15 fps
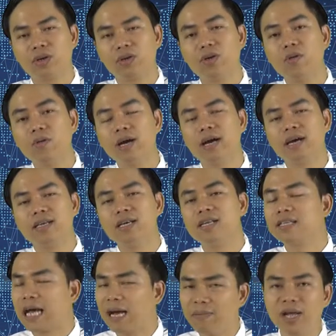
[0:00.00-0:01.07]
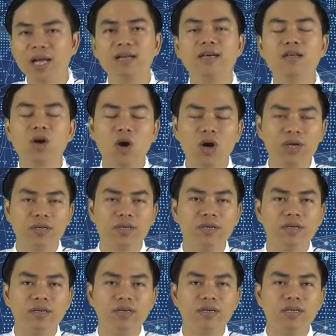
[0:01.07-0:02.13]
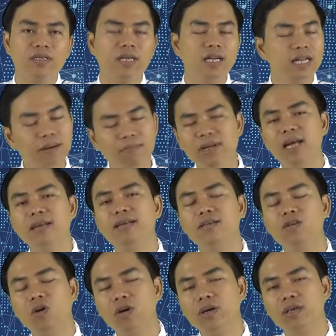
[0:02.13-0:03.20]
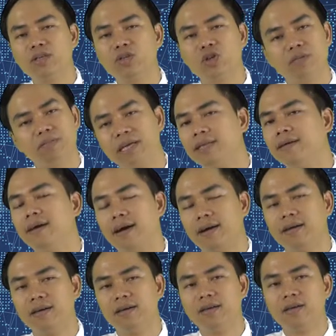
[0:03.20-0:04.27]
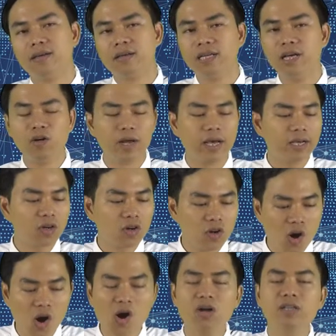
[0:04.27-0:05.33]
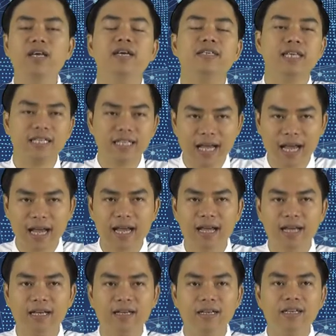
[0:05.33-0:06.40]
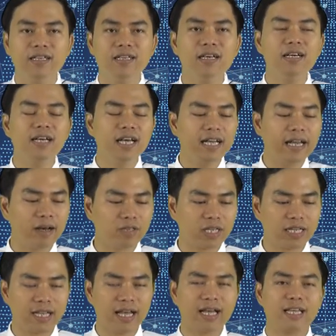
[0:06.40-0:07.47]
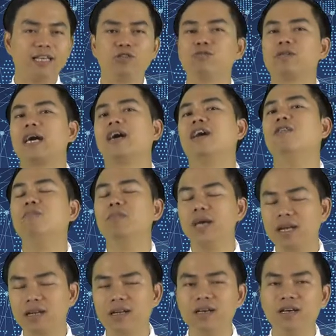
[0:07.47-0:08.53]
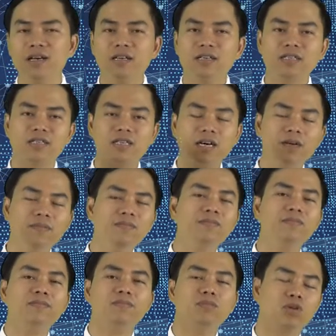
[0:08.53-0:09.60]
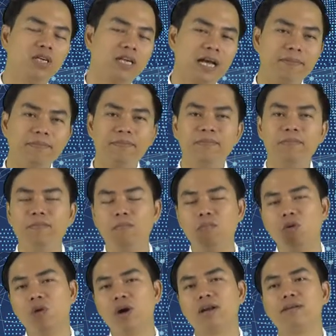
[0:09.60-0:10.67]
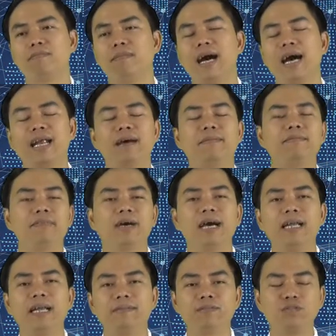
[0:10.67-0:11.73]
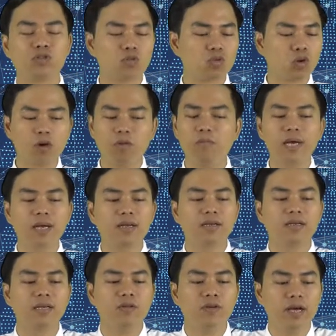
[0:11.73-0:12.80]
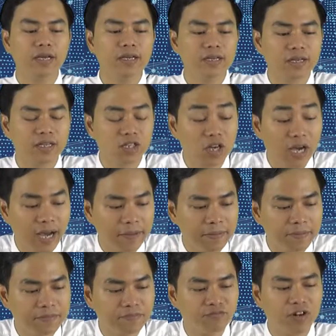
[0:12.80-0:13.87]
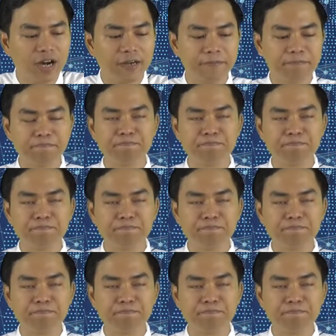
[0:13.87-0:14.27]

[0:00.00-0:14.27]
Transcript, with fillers: đúng không ạ nhân 8 lần nữa thôi nhân 5 lần nữa thôi chuyện bình thường điều đấy có thể xảy ra nhưng khi nào xảy ra thì chúng ta không biết sớm một năm muộn 3 năm 2 năm chúng tôi không biết điều đấy được chưa ạ vâng